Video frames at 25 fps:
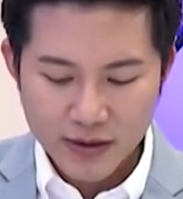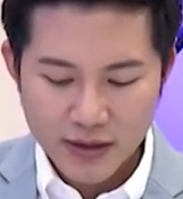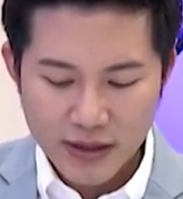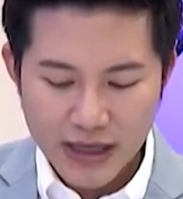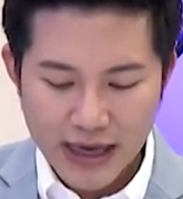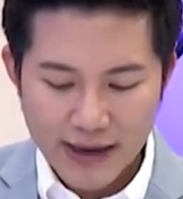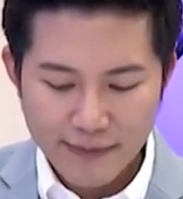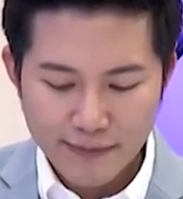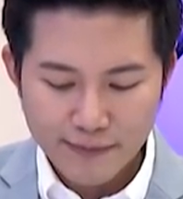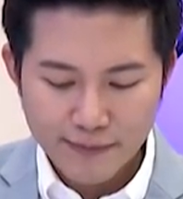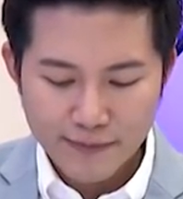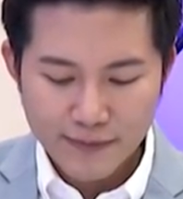ค
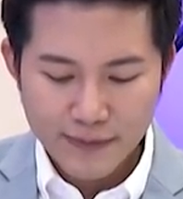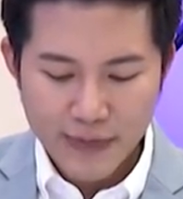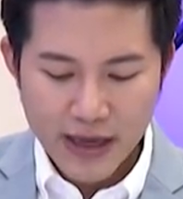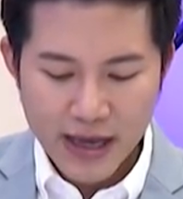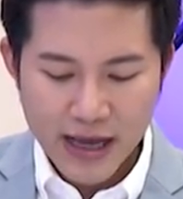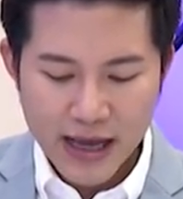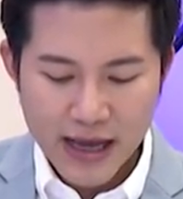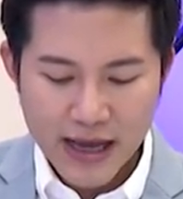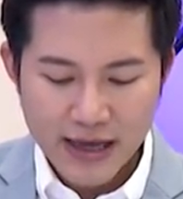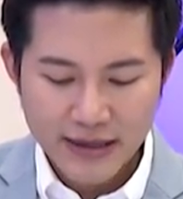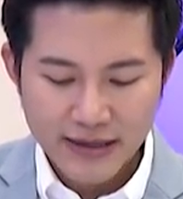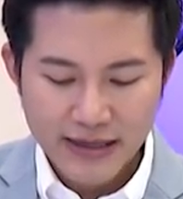รับ
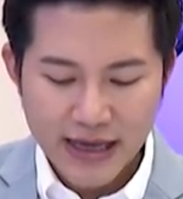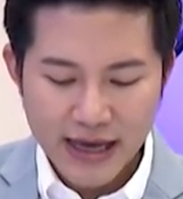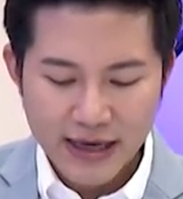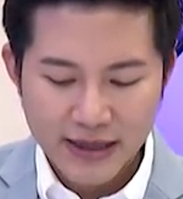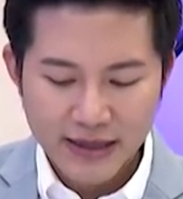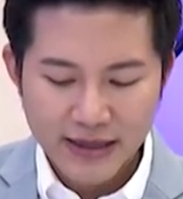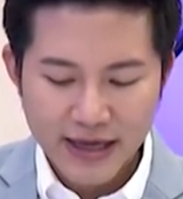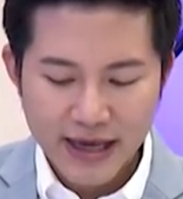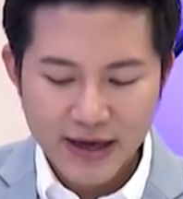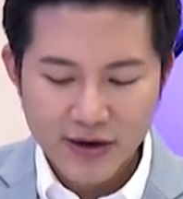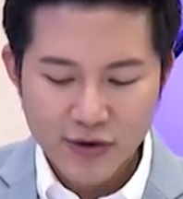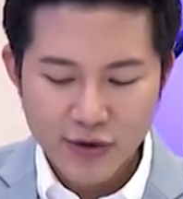อย่าง
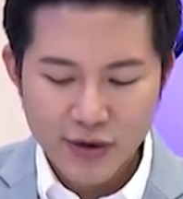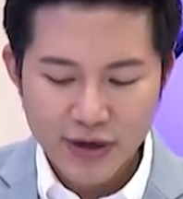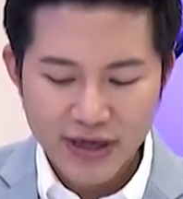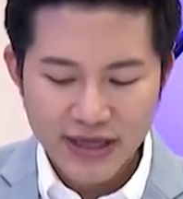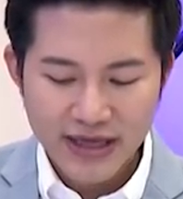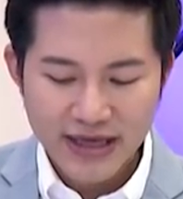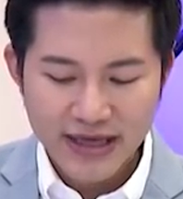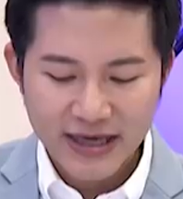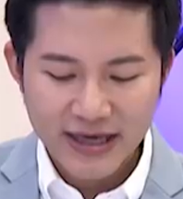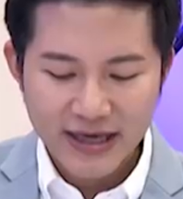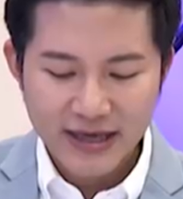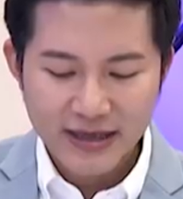ในกร
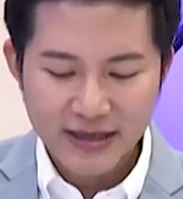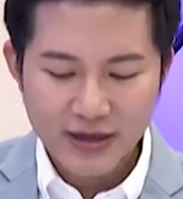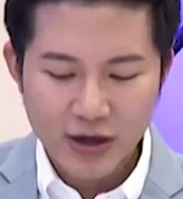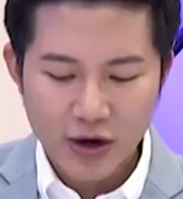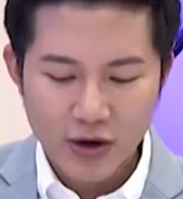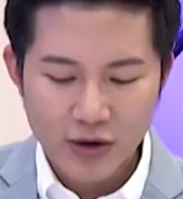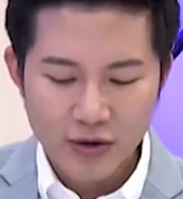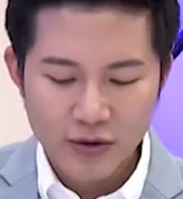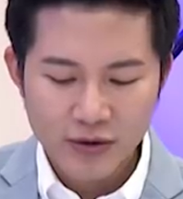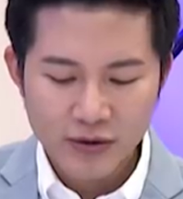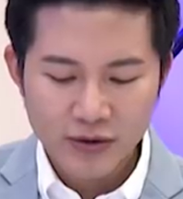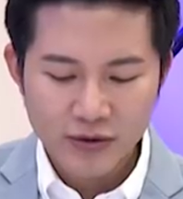ณีข
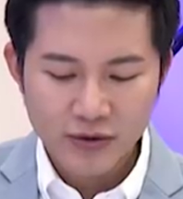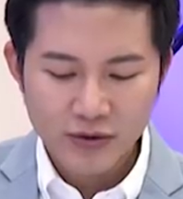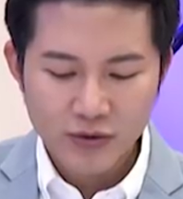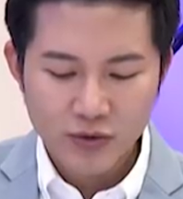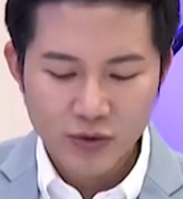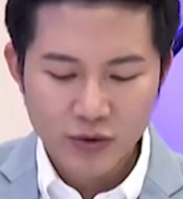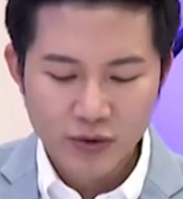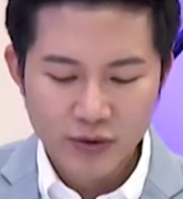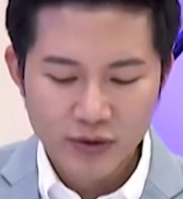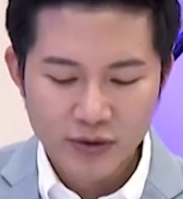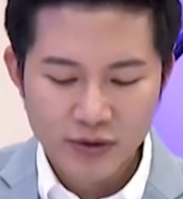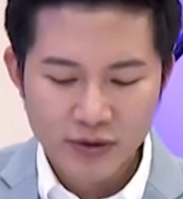อง
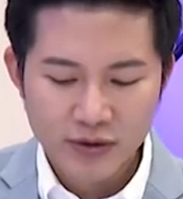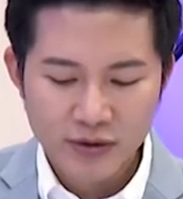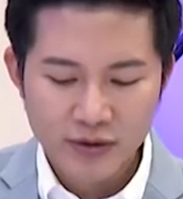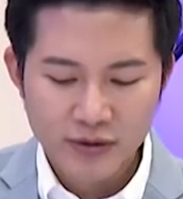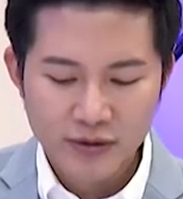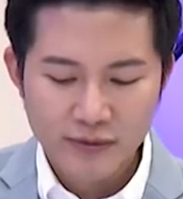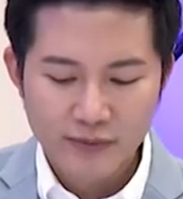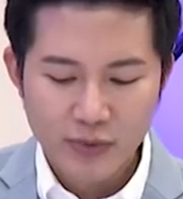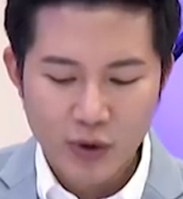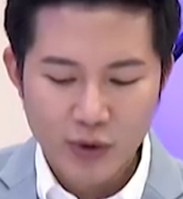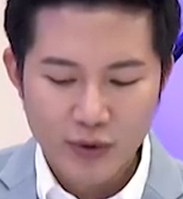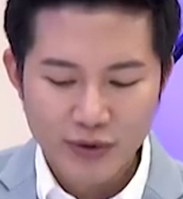คุณ
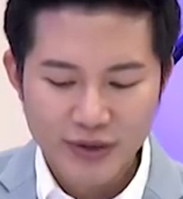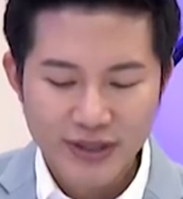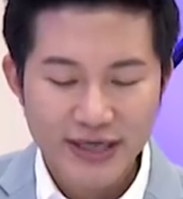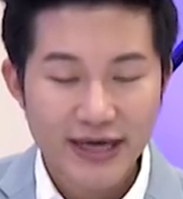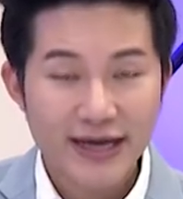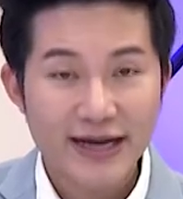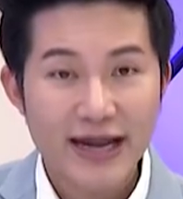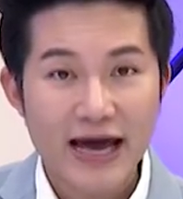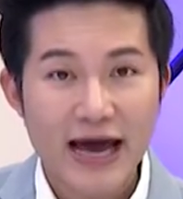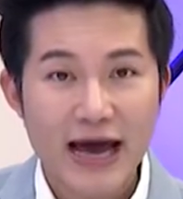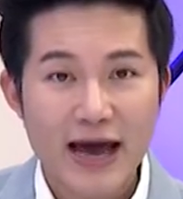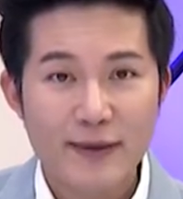โบเชี
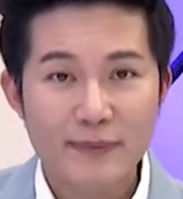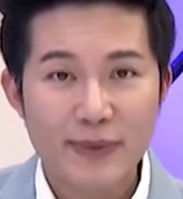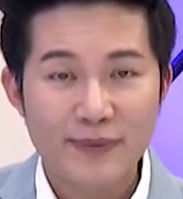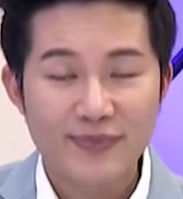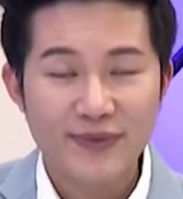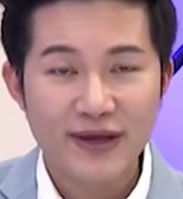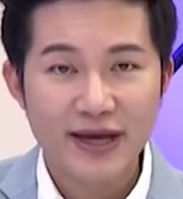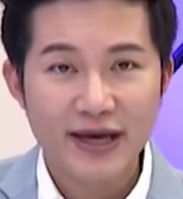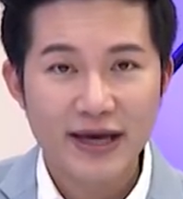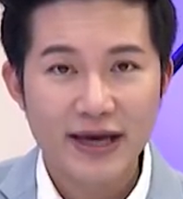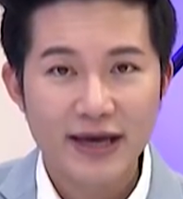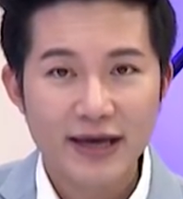ยดาแบบ
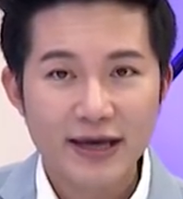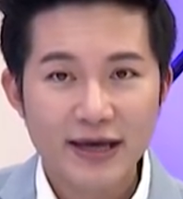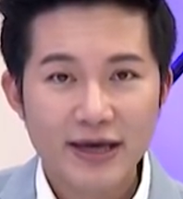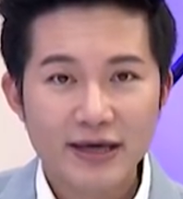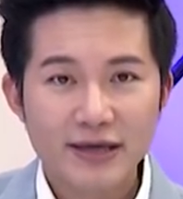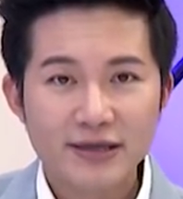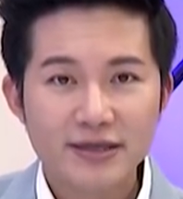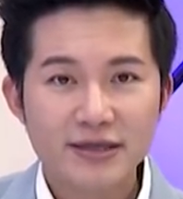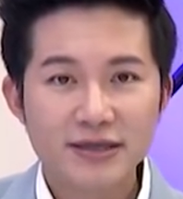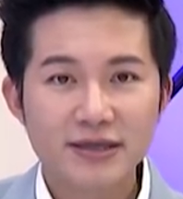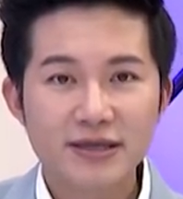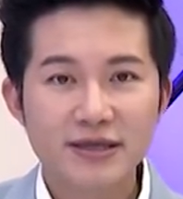นี้ฮะ
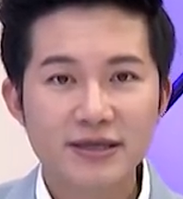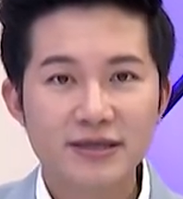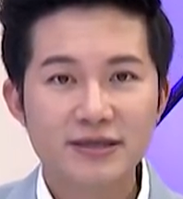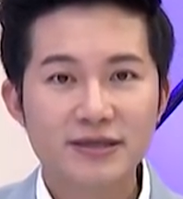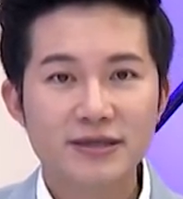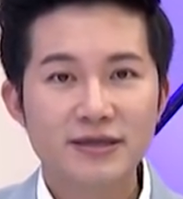คือ